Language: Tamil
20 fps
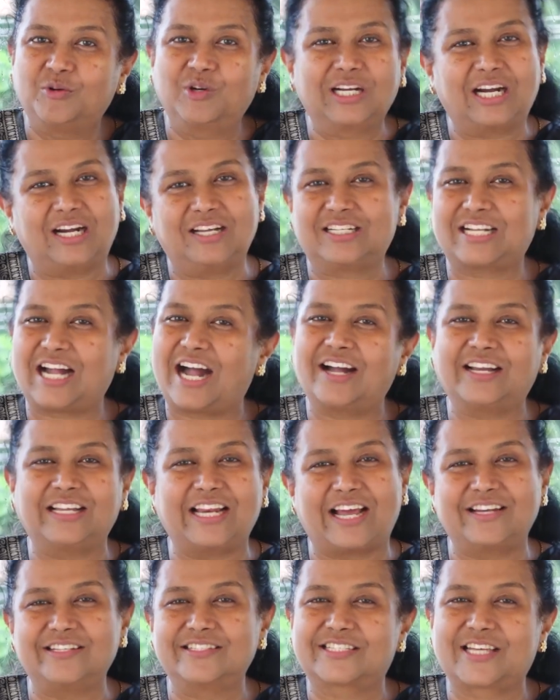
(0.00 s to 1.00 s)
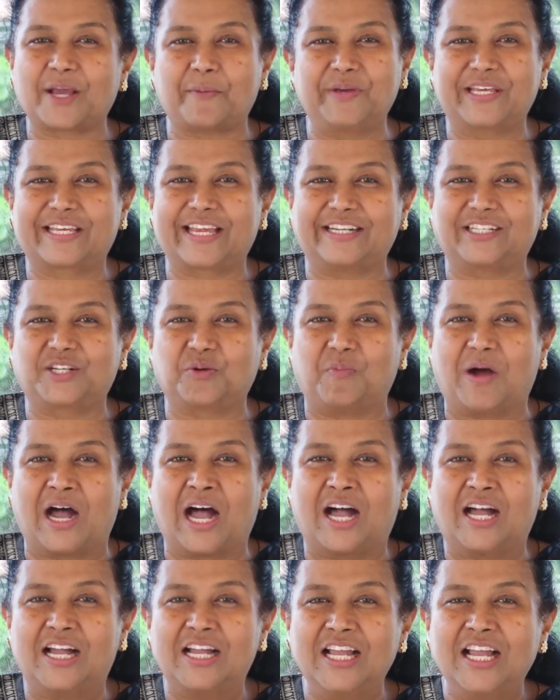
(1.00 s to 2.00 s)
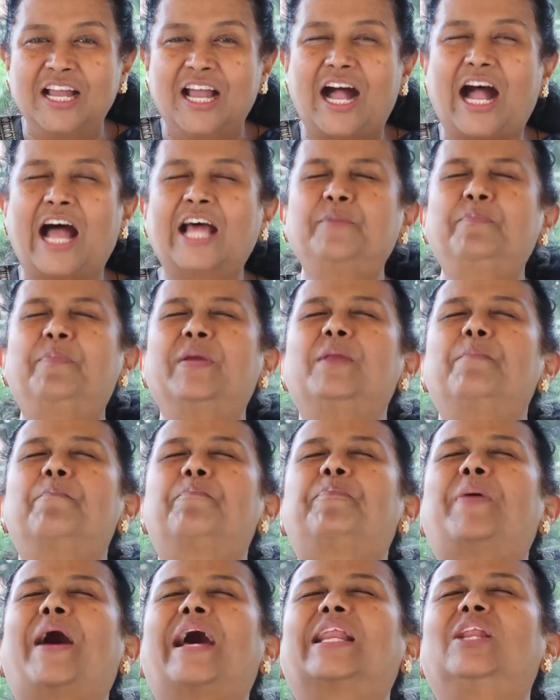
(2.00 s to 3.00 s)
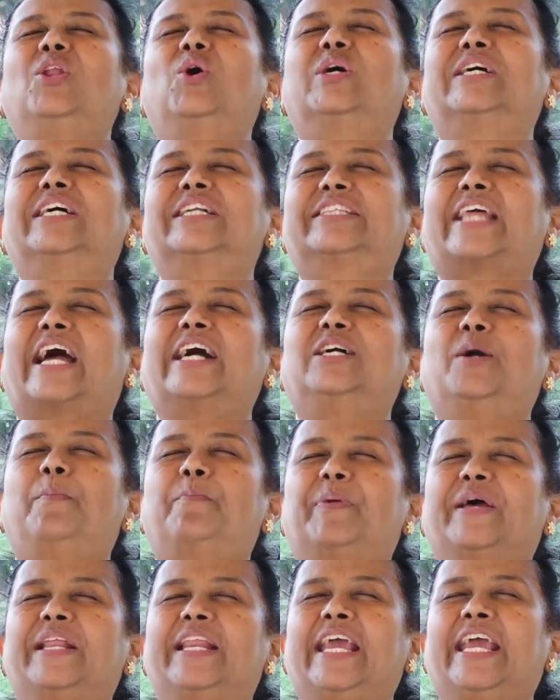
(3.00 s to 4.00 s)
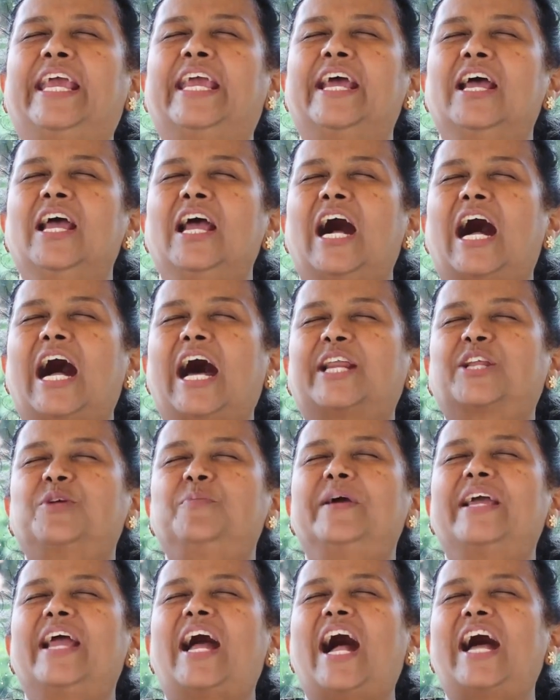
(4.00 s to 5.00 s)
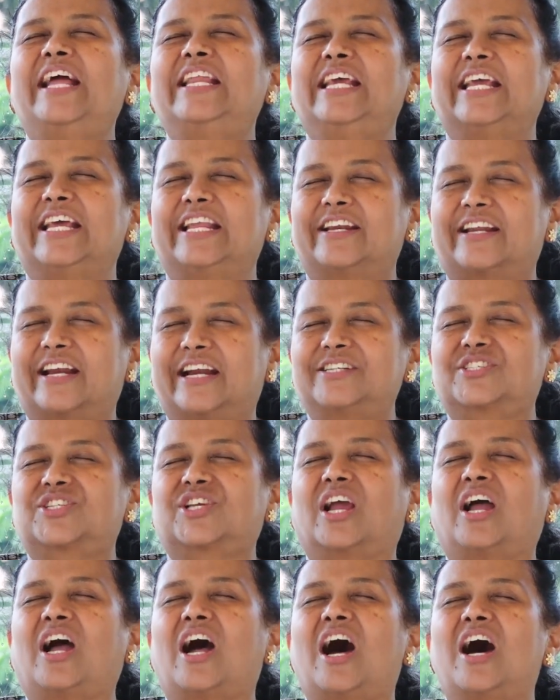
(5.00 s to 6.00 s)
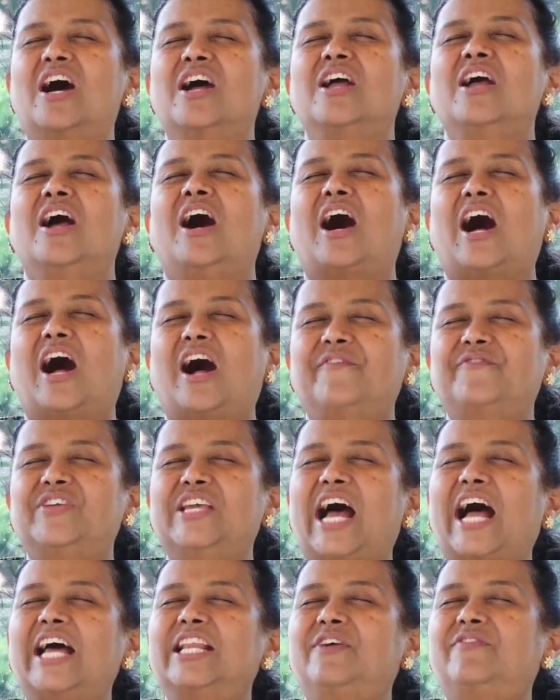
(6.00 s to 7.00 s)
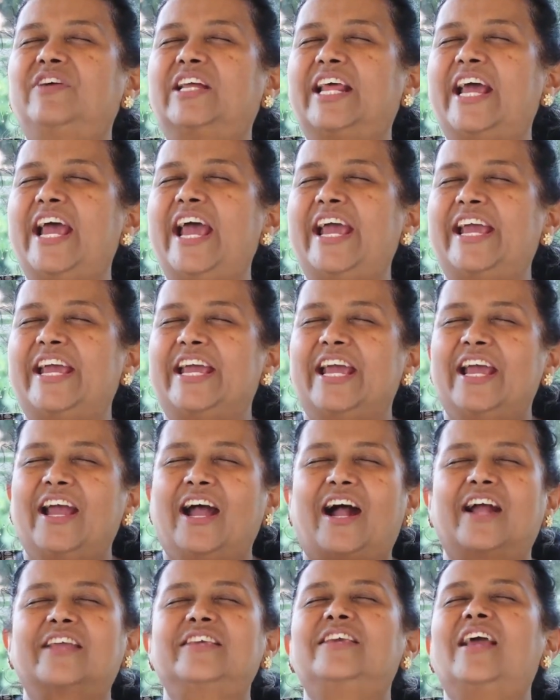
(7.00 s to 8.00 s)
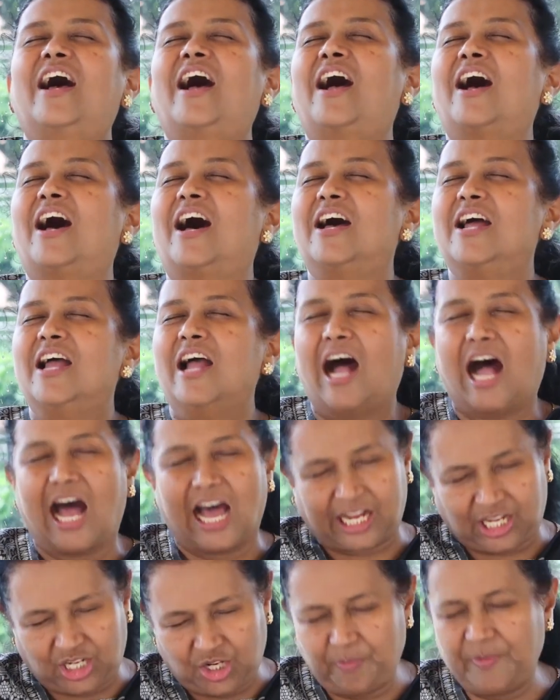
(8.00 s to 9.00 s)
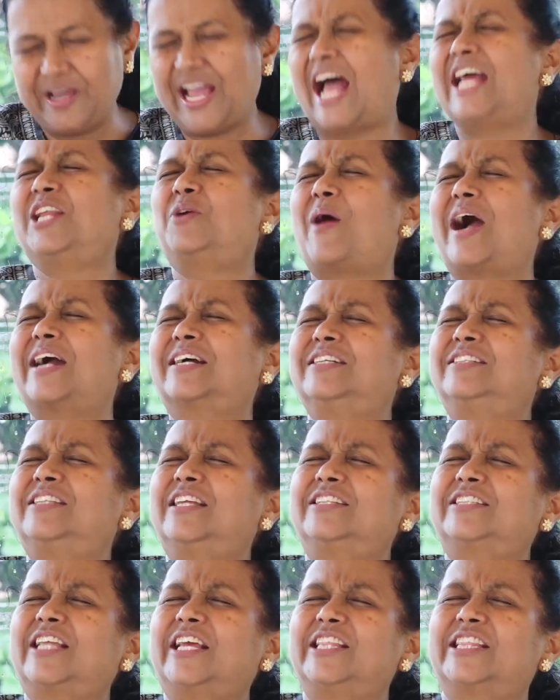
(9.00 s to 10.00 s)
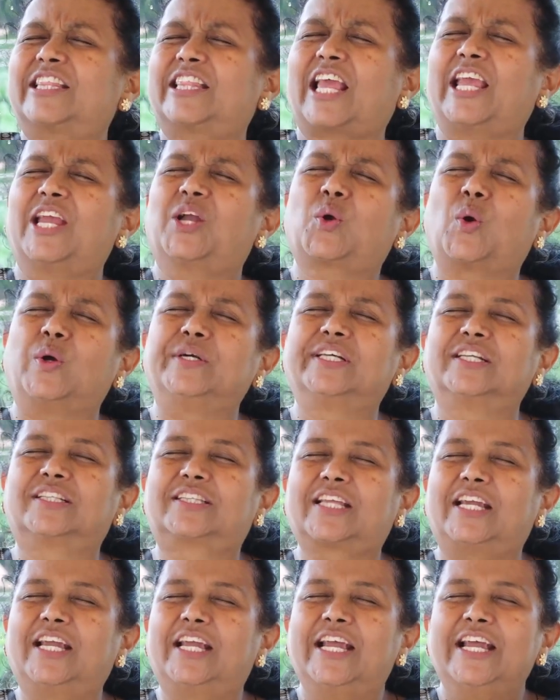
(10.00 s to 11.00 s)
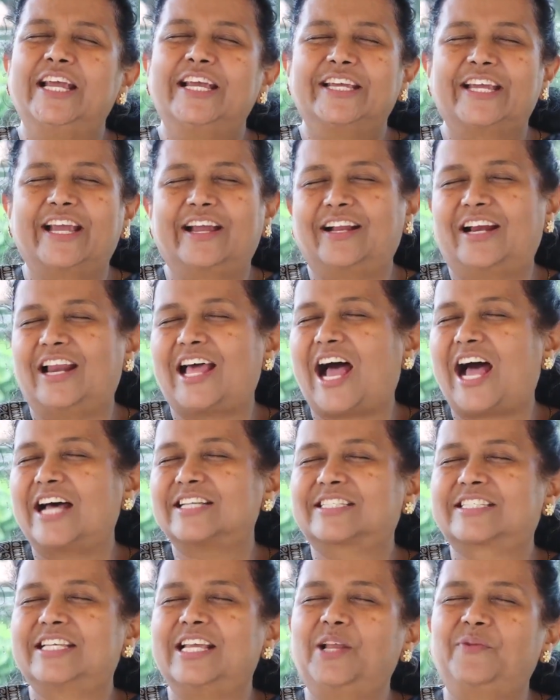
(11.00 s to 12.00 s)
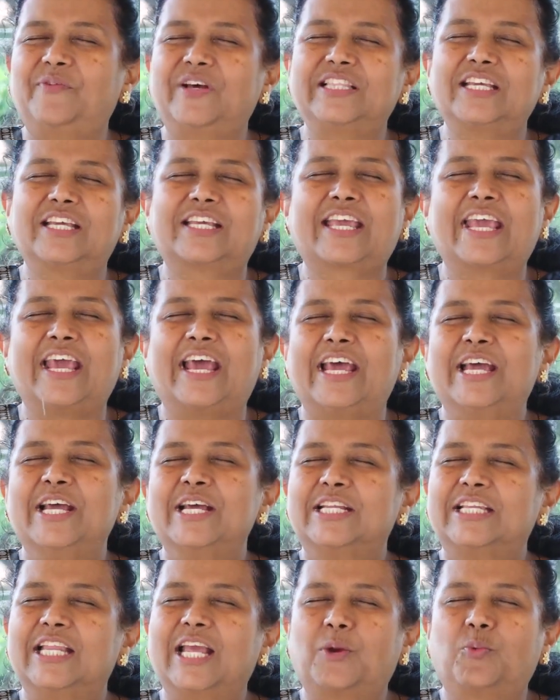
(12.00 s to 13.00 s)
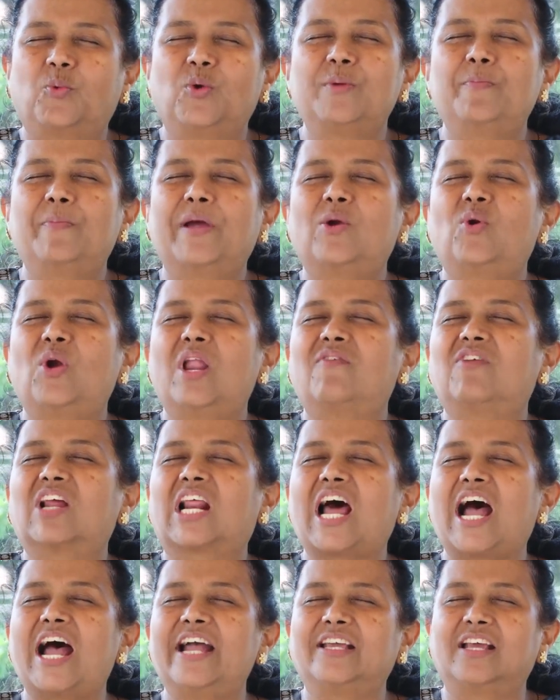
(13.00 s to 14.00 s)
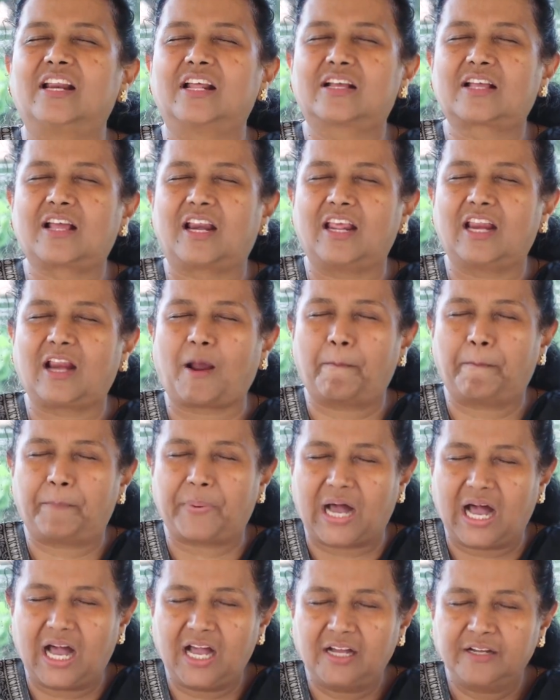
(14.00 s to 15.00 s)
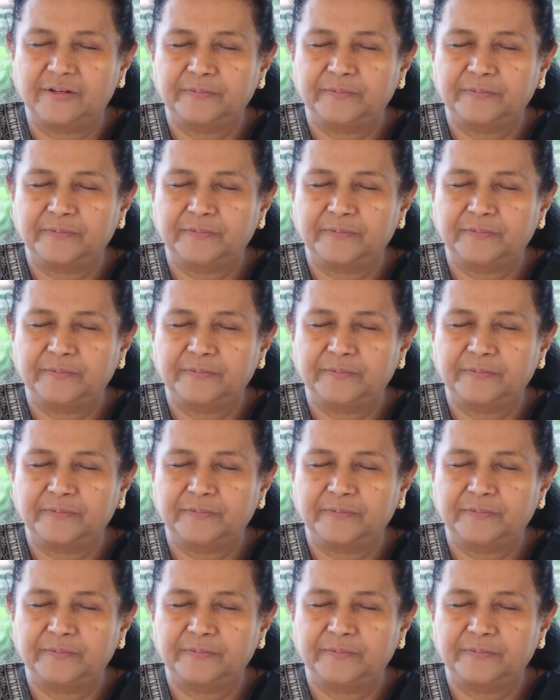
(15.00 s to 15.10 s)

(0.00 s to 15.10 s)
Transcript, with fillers: உங்களுக்காக நான் செபிக்கட்டுமா அன்பின் பரலோக தகுப்பனை அருமையான என் ரட்சகா ஆவியானவரே ஐயா அருமையான வாக்கு தத்தத்தை கொடுத்து எங்களை ஆசீர்வதிக்க நீர் உண்மை உள்ளவராய் இருக்கிறீரப்பா